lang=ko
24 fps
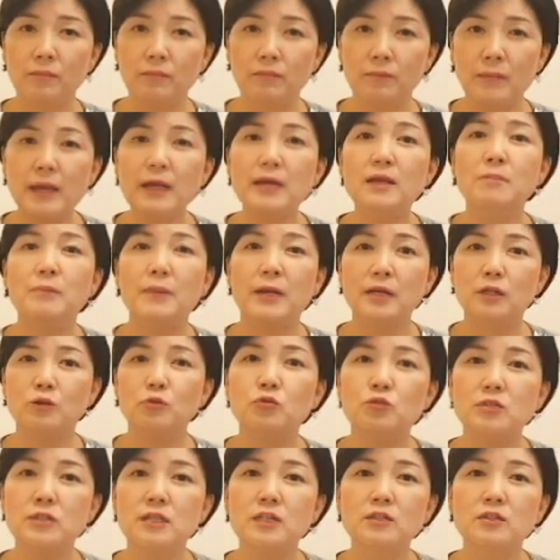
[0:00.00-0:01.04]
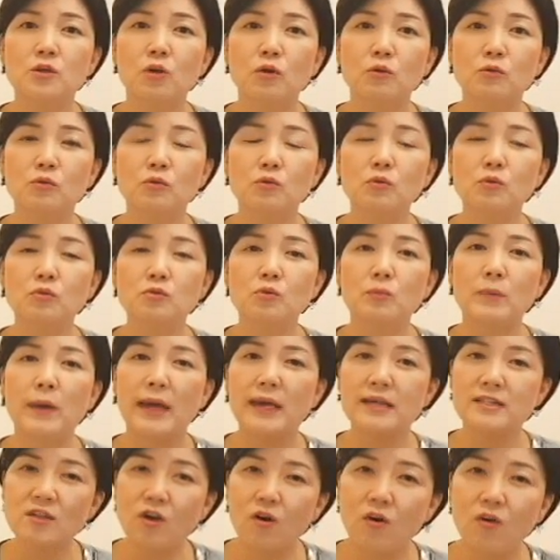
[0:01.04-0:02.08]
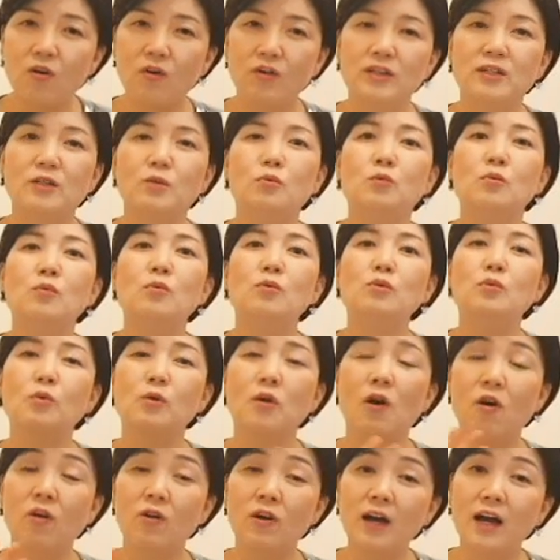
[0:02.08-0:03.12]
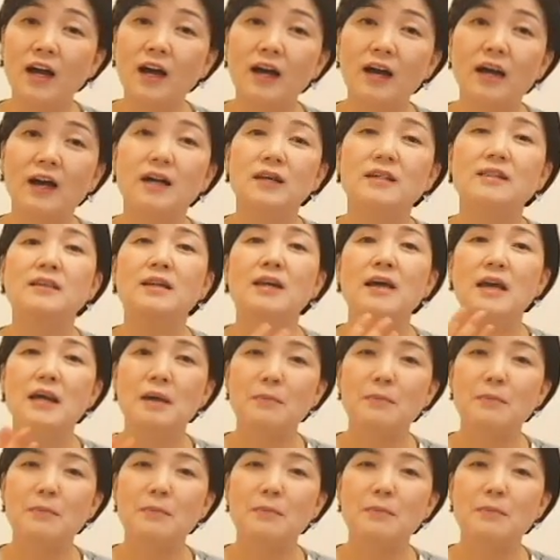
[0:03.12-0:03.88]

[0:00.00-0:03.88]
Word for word: 매일매일 규칙적으로 좀 애정 어리고 또 건강한